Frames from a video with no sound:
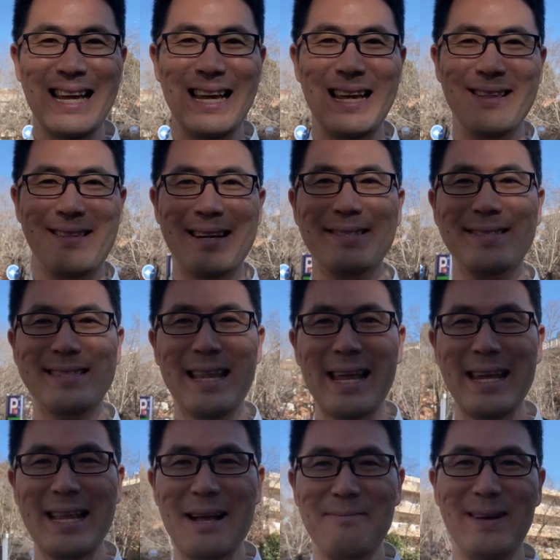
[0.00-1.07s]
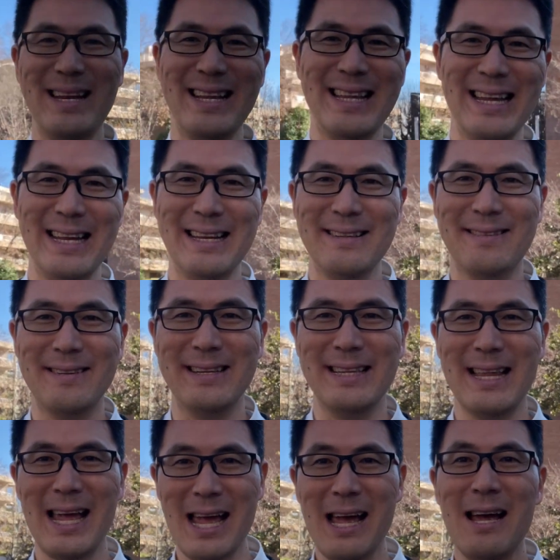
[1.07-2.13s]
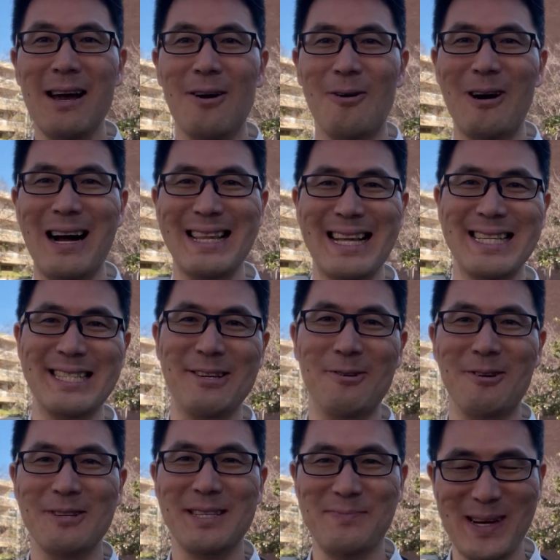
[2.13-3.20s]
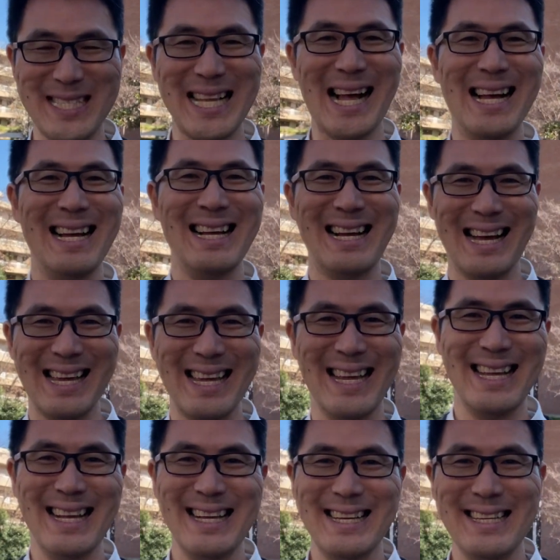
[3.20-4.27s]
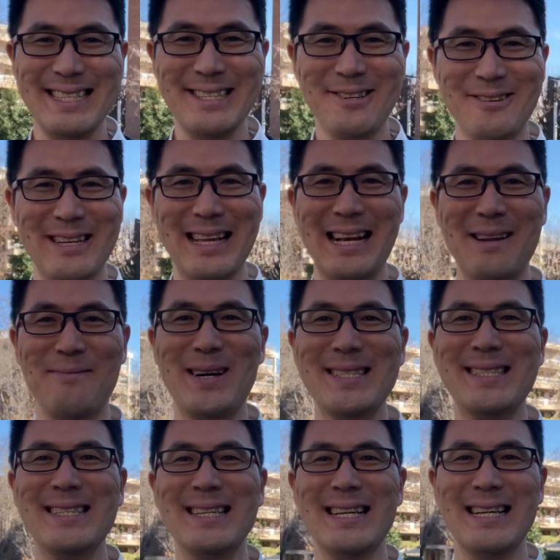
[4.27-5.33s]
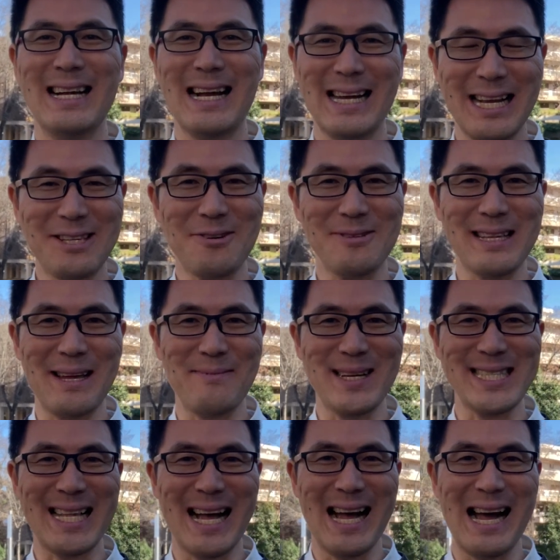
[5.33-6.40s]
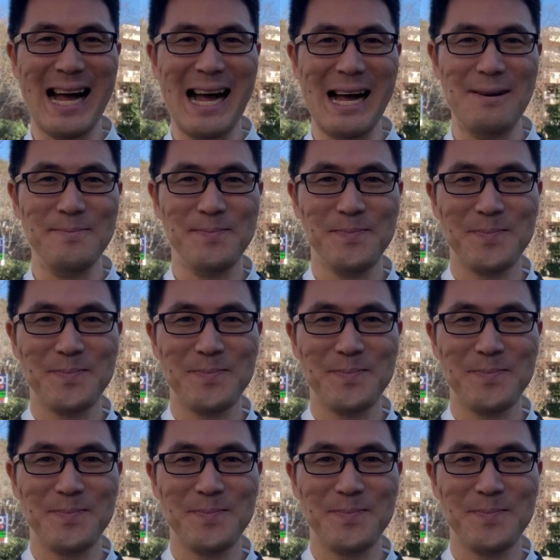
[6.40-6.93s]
えー、サステイナビリティについてお話をしました。はい、以上になります。ありがとうございました。